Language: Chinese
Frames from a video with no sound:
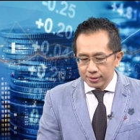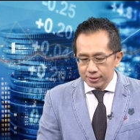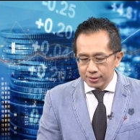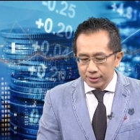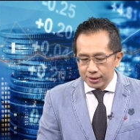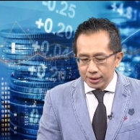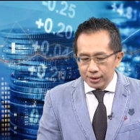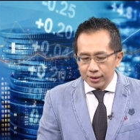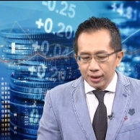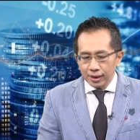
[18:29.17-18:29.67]

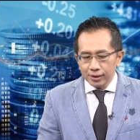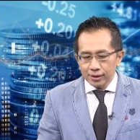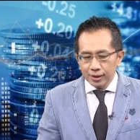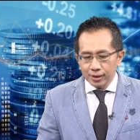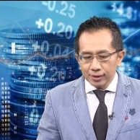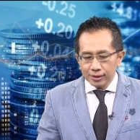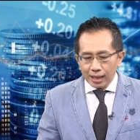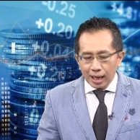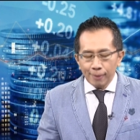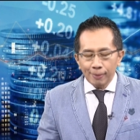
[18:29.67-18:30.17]
今天
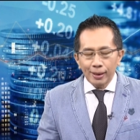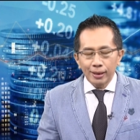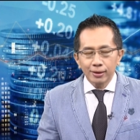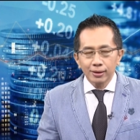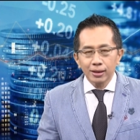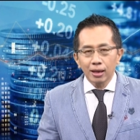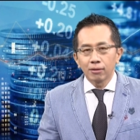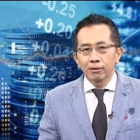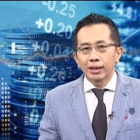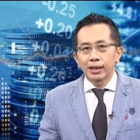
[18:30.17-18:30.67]
的大盘
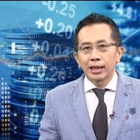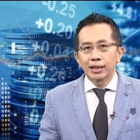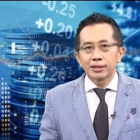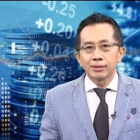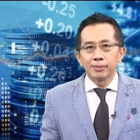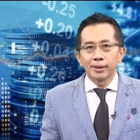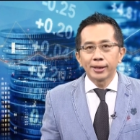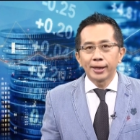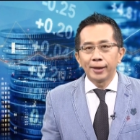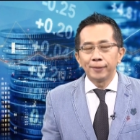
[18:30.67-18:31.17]
到底该
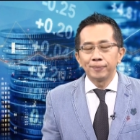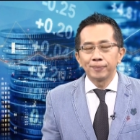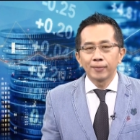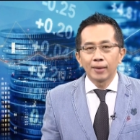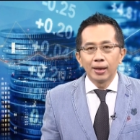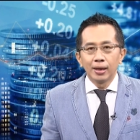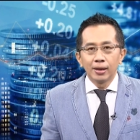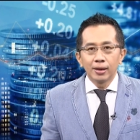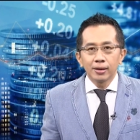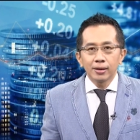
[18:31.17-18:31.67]
怎么看？
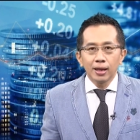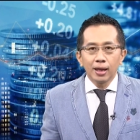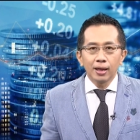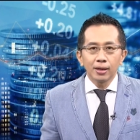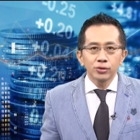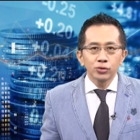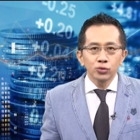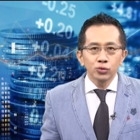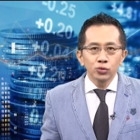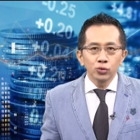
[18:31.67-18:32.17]

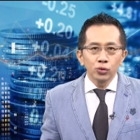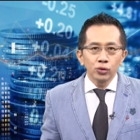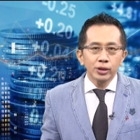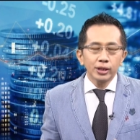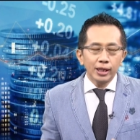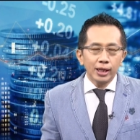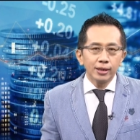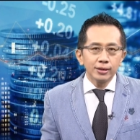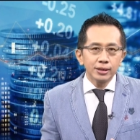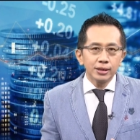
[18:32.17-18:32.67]
那昨
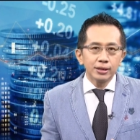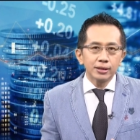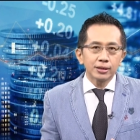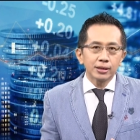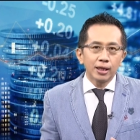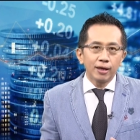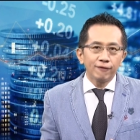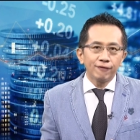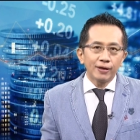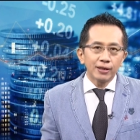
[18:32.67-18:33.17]
天其实
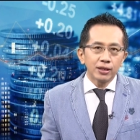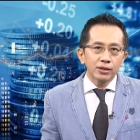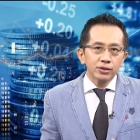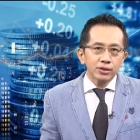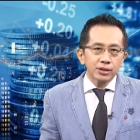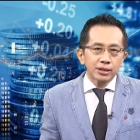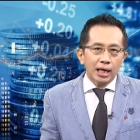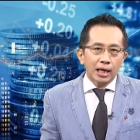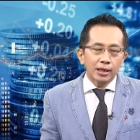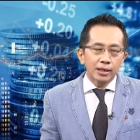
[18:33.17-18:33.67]
可以发现，
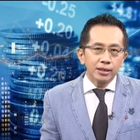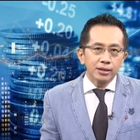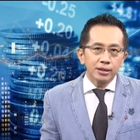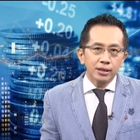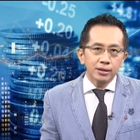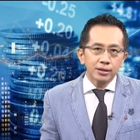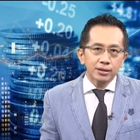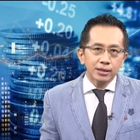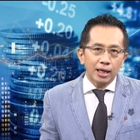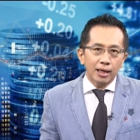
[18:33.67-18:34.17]
市场已
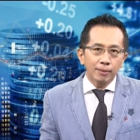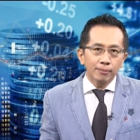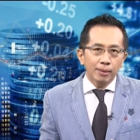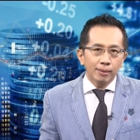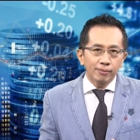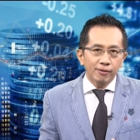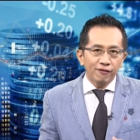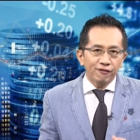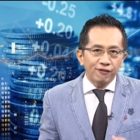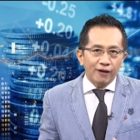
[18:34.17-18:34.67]
经在
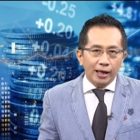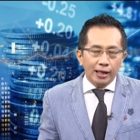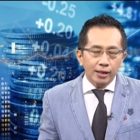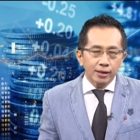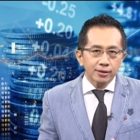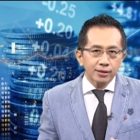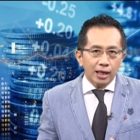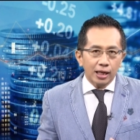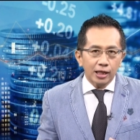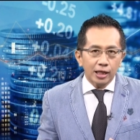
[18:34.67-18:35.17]
慢慢反映
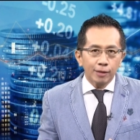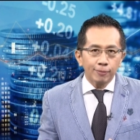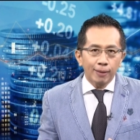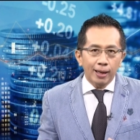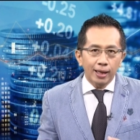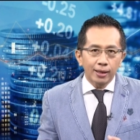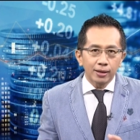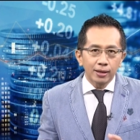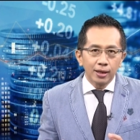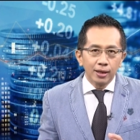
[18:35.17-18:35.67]
上礼
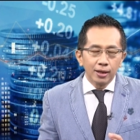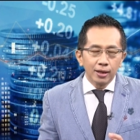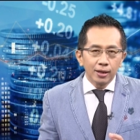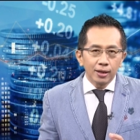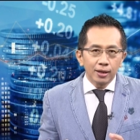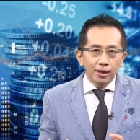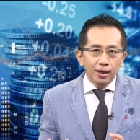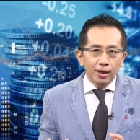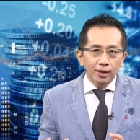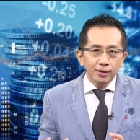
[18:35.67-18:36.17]
拜
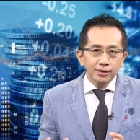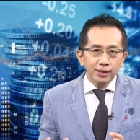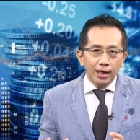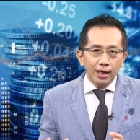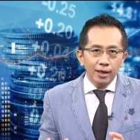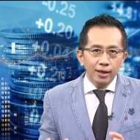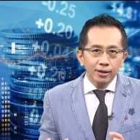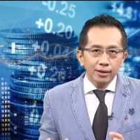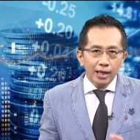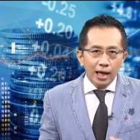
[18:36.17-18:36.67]
啊，
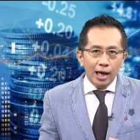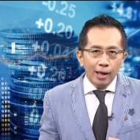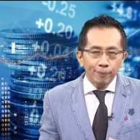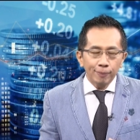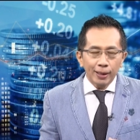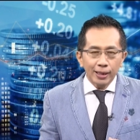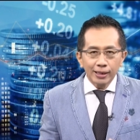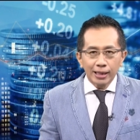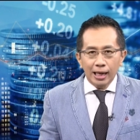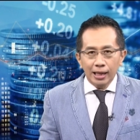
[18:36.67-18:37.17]
在台
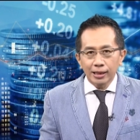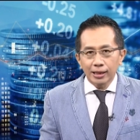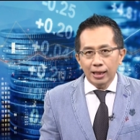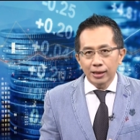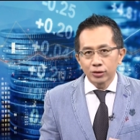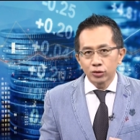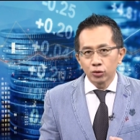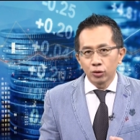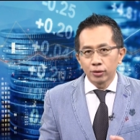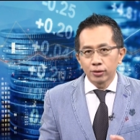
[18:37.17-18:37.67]
北南
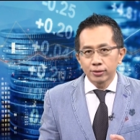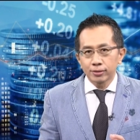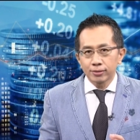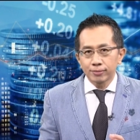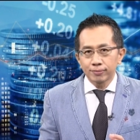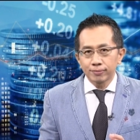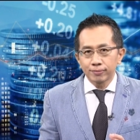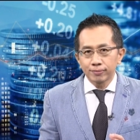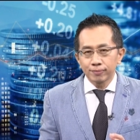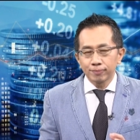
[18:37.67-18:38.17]
港所
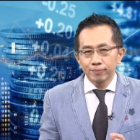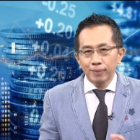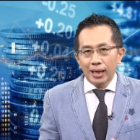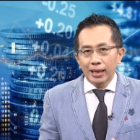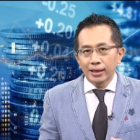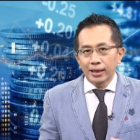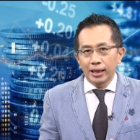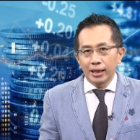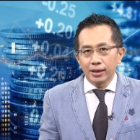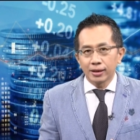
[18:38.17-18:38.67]

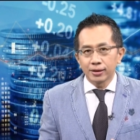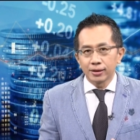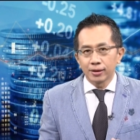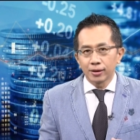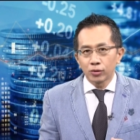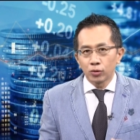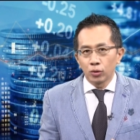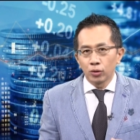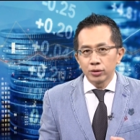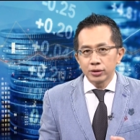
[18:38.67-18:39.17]
办的一个
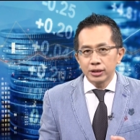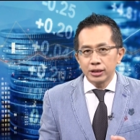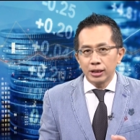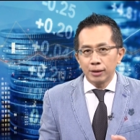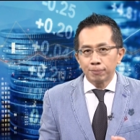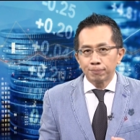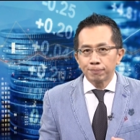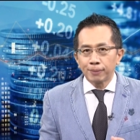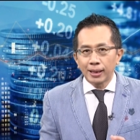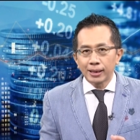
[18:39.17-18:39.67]
国
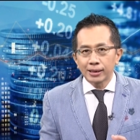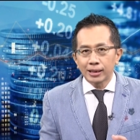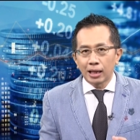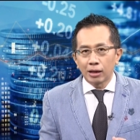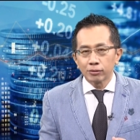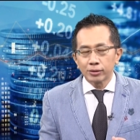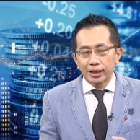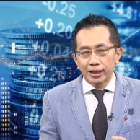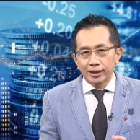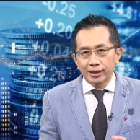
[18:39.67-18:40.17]
际半
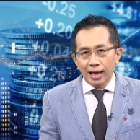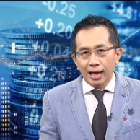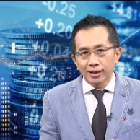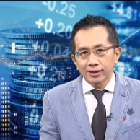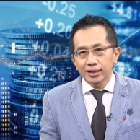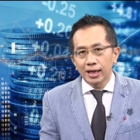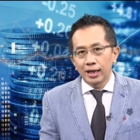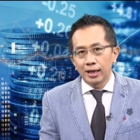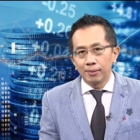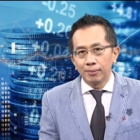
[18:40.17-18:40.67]
导体大
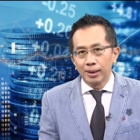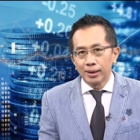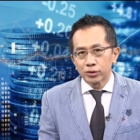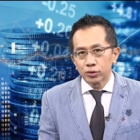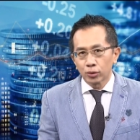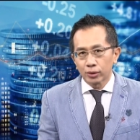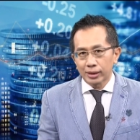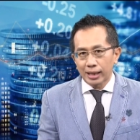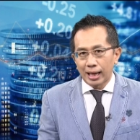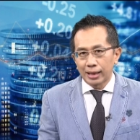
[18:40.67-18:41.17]
展里面
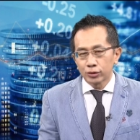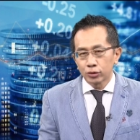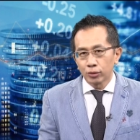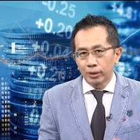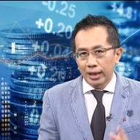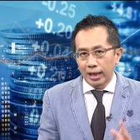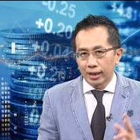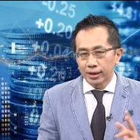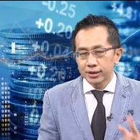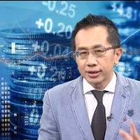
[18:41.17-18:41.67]
所谈出
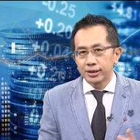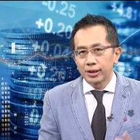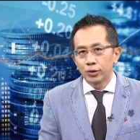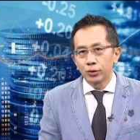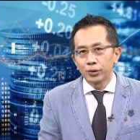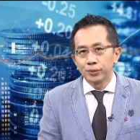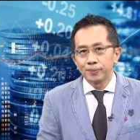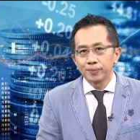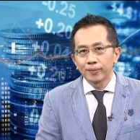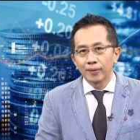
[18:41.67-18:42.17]
两个结
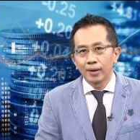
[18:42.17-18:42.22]
论。